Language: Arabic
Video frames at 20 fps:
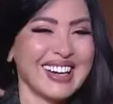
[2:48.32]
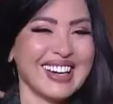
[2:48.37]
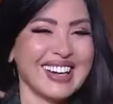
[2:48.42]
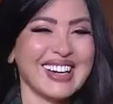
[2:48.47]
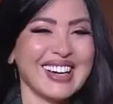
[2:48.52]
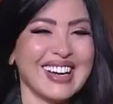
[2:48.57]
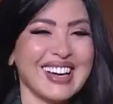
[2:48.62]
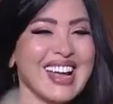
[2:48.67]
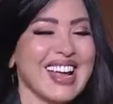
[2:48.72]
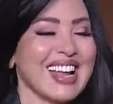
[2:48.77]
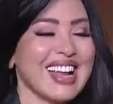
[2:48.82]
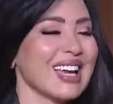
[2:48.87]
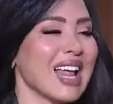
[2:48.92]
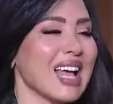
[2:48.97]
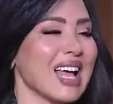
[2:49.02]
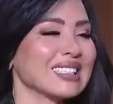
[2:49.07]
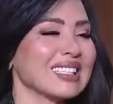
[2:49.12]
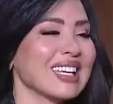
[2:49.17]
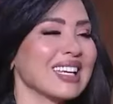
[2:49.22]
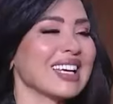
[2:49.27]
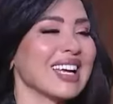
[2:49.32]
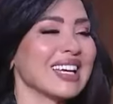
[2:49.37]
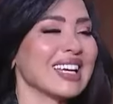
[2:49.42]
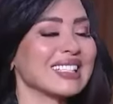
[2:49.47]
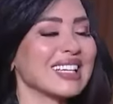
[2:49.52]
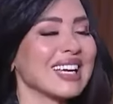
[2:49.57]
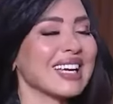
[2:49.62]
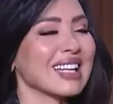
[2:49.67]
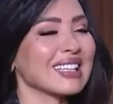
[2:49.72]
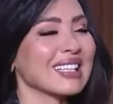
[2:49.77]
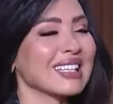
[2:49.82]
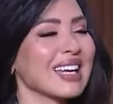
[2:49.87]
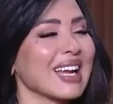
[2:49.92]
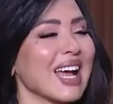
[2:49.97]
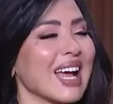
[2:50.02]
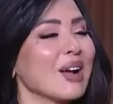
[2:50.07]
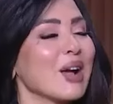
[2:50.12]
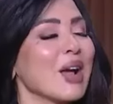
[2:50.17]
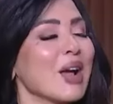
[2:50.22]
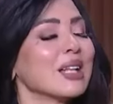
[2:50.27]
لازم لا يجي على وشه
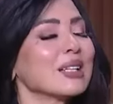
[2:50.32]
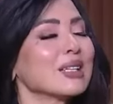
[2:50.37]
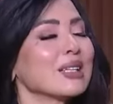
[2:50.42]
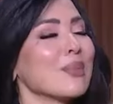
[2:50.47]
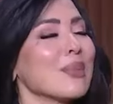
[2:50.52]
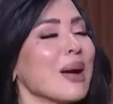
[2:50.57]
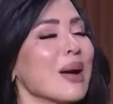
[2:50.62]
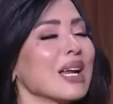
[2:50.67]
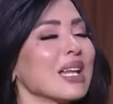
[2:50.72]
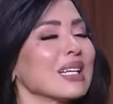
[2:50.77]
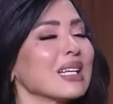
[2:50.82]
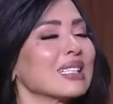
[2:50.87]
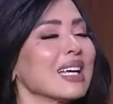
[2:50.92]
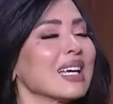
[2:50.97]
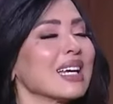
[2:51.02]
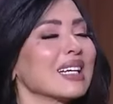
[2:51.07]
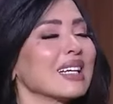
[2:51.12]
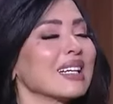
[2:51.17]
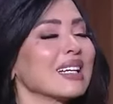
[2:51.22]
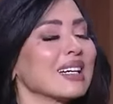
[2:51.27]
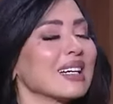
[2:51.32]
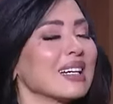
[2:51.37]
شويه بسرعه طب على ذكر على